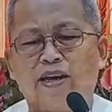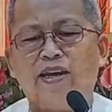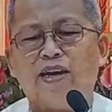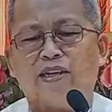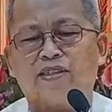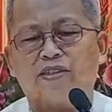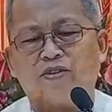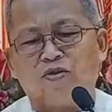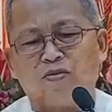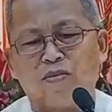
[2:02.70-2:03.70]

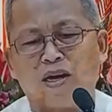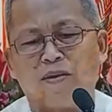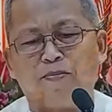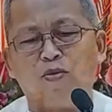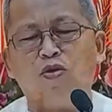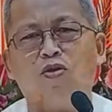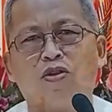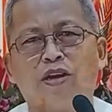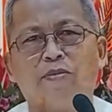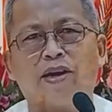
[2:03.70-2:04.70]
hiyas o mga
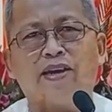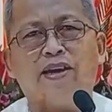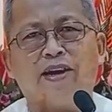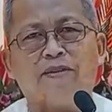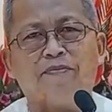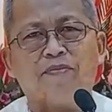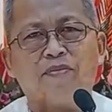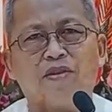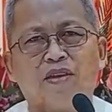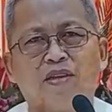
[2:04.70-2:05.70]
pulong ni Maria
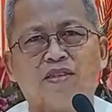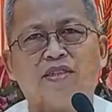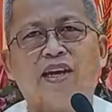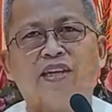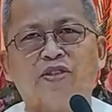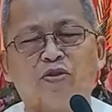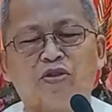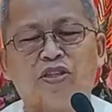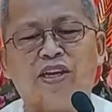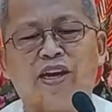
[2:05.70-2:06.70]
si
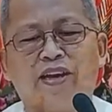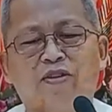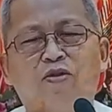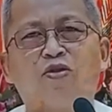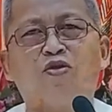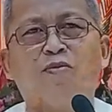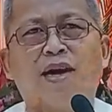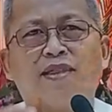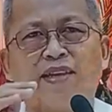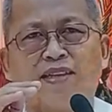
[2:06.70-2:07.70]
Jesus di ay
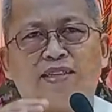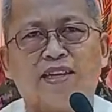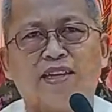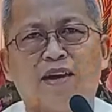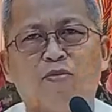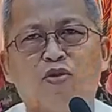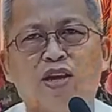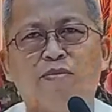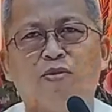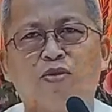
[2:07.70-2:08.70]
automatic sad nga
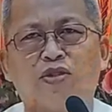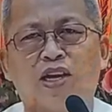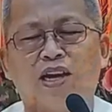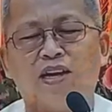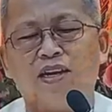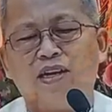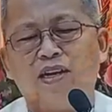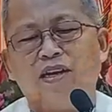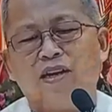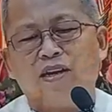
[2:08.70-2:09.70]
muhimo sa
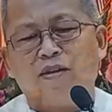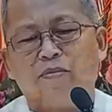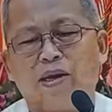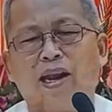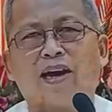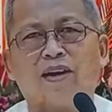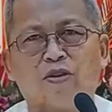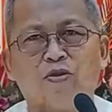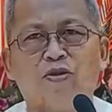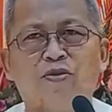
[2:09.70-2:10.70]

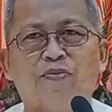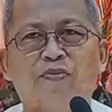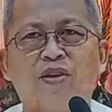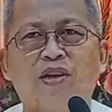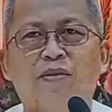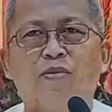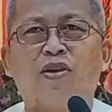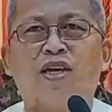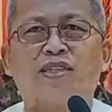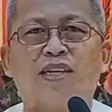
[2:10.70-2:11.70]
milagro
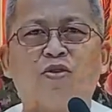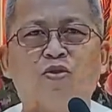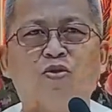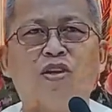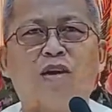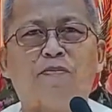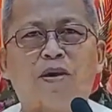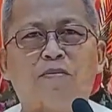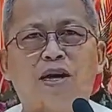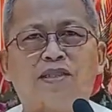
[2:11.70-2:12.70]
muna sa atong unang
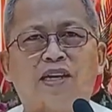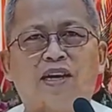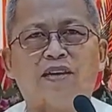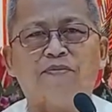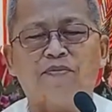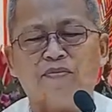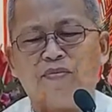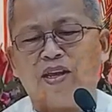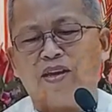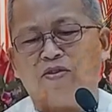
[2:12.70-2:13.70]
pagbasa
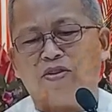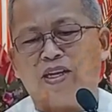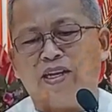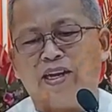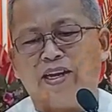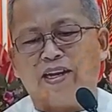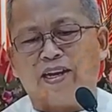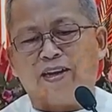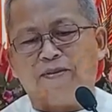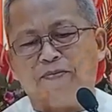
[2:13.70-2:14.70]
niingon dinhi
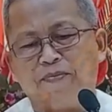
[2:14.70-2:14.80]
hinga,